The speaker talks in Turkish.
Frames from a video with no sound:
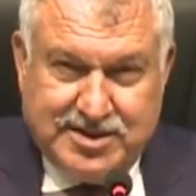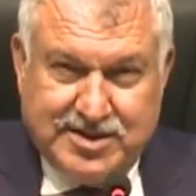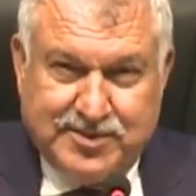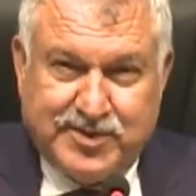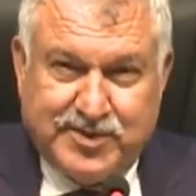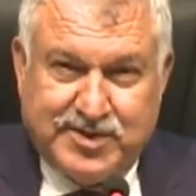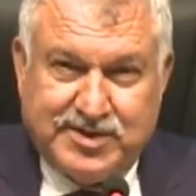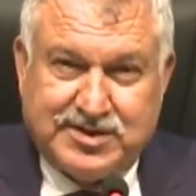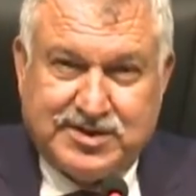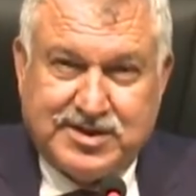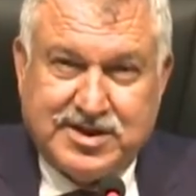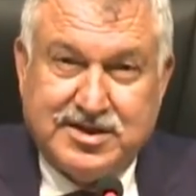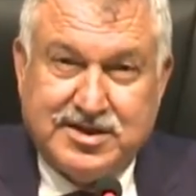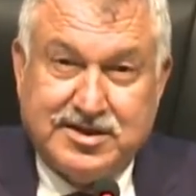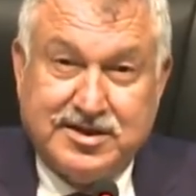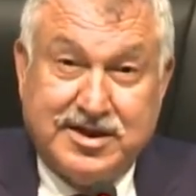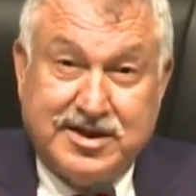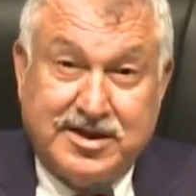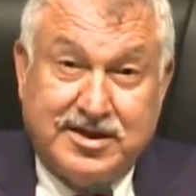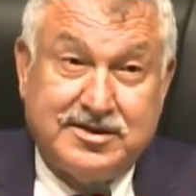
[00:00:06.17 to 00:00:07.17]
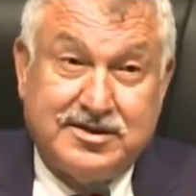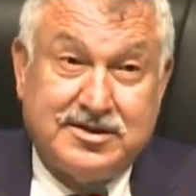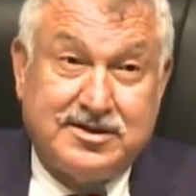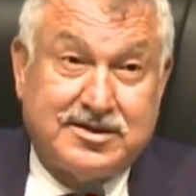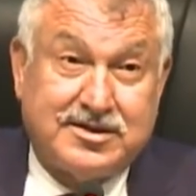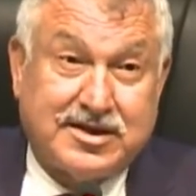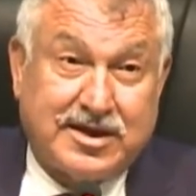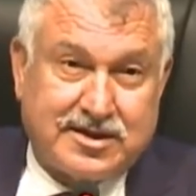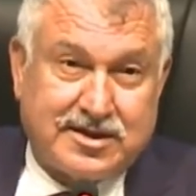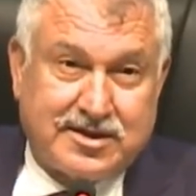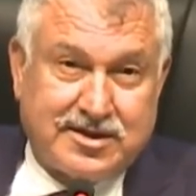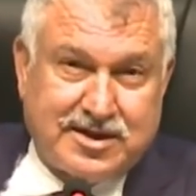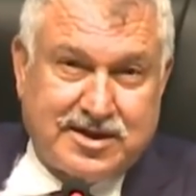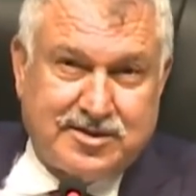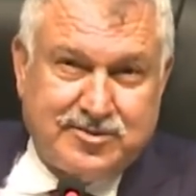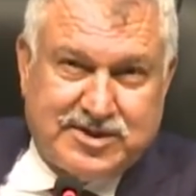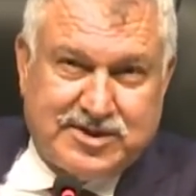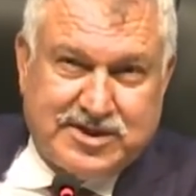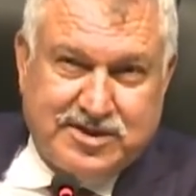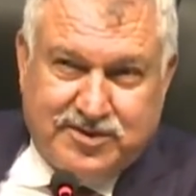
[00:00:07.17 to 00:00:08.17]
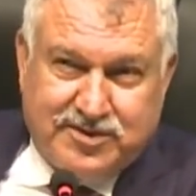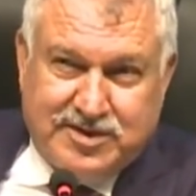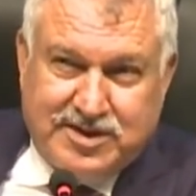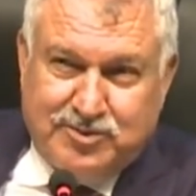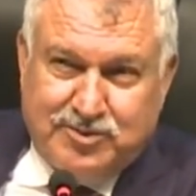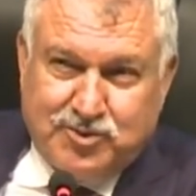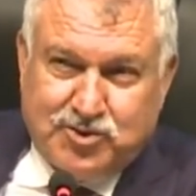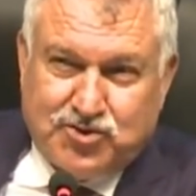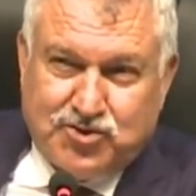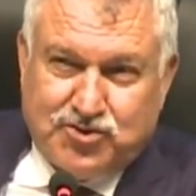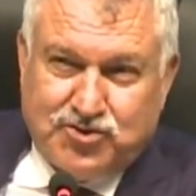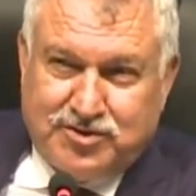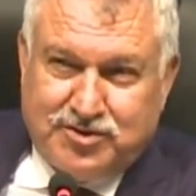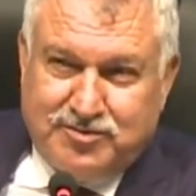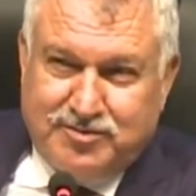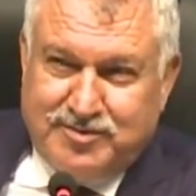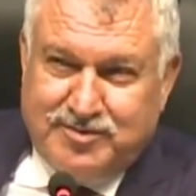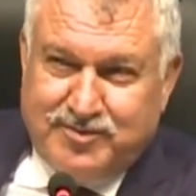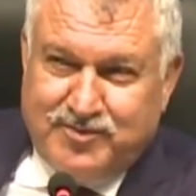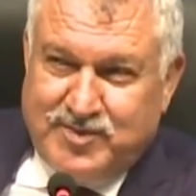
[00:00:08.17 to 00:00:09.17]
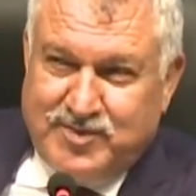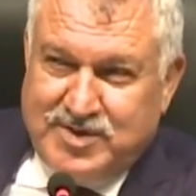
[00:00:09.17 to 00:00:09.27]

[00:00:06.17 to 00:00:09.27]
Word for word: hepinize en derin saygılarımı, sevgilerimi sunuyorum.